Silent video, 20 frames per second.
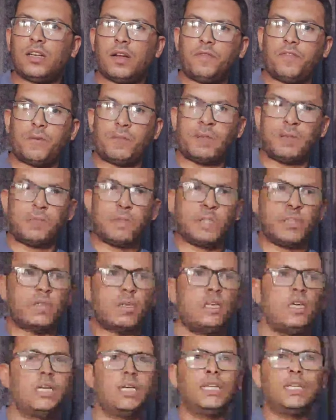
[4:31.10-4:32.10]
اضرب في 100
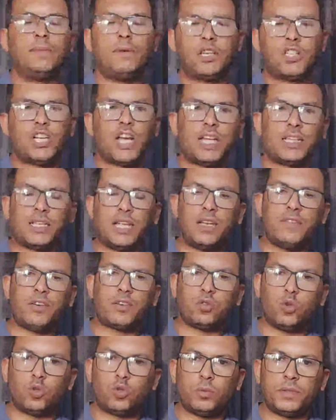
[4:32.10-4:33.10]
متر يبقى الشقه
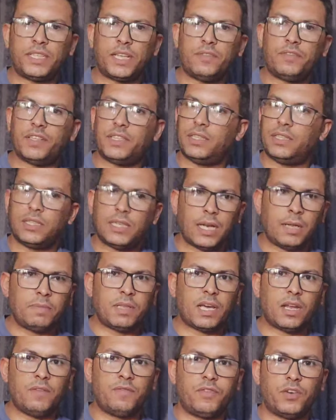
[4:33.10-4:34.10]
هتكلفك 300000 جنيه
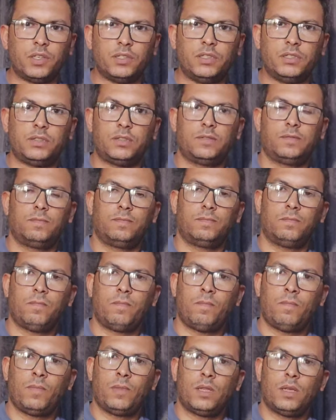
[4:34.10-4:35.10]
الكلام ده كلام فاضي
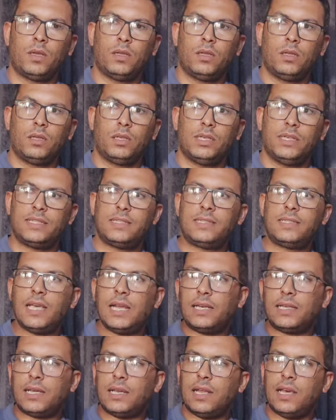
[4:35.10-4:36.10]

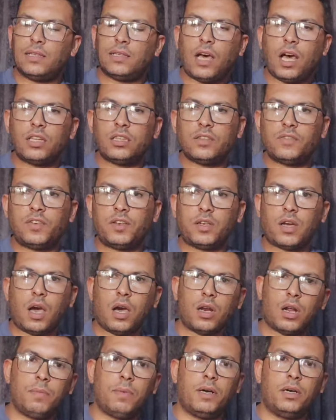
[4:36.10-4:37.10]
السلك اللي هيتحط في
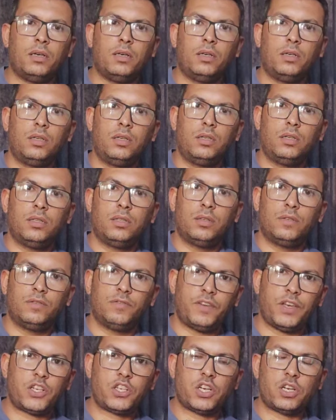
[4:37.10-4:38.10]
الكهرباء
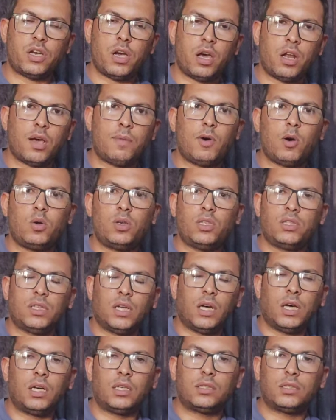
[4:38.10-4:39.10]
فيش الكهرباء
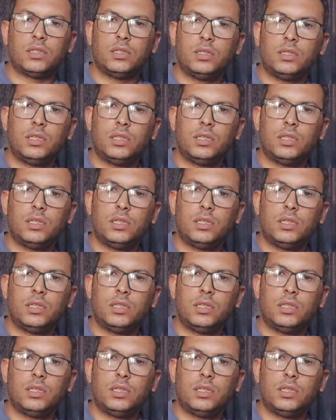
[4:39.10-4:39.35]
والاضاءات